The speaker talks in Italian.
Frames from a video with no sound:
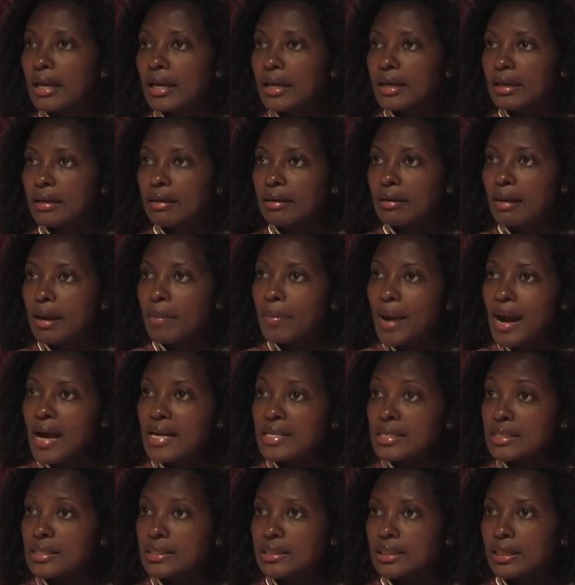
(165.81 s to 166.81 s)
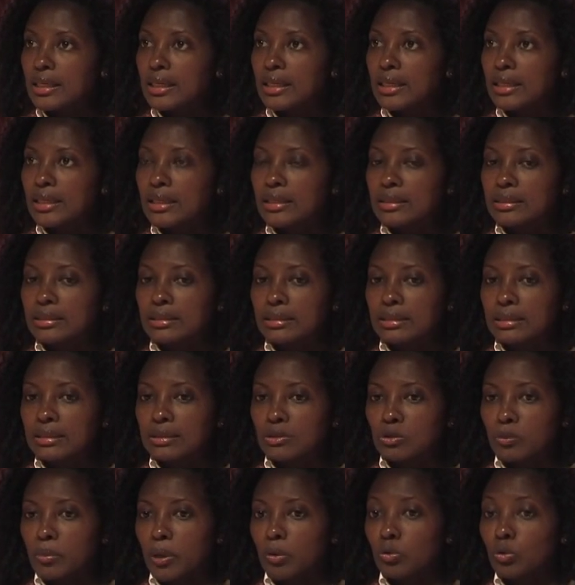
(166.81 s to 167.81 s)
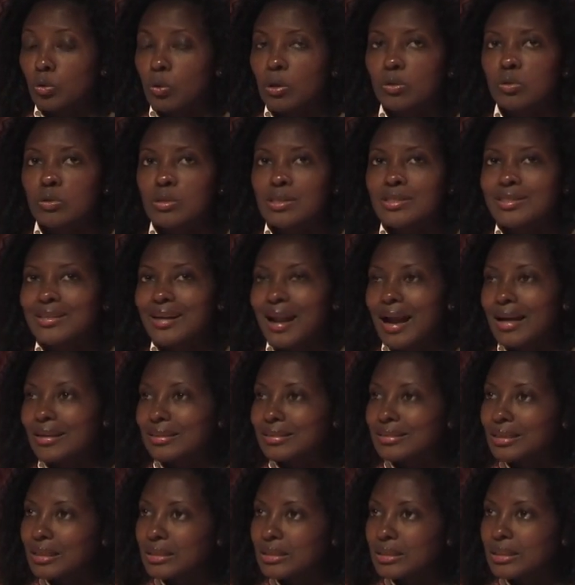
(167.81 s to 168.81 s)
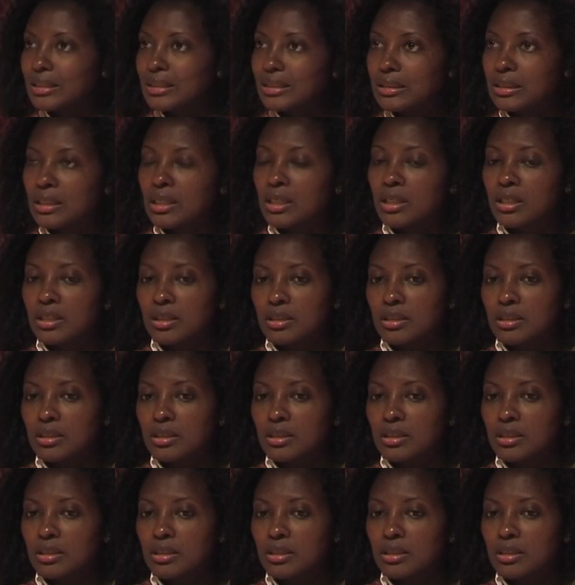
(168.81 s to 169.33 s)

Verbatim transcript: eh, la massa, eh, soprattutto quando si tratta di,